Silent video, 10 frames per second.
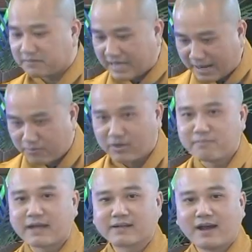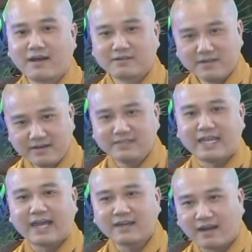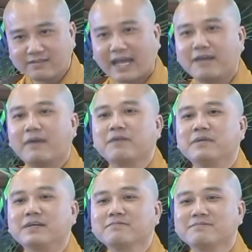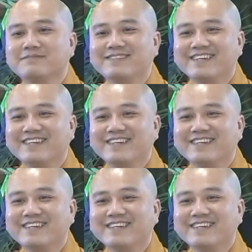đèn, làm một cái bàn thờ đơn giản ở tại bãi biển.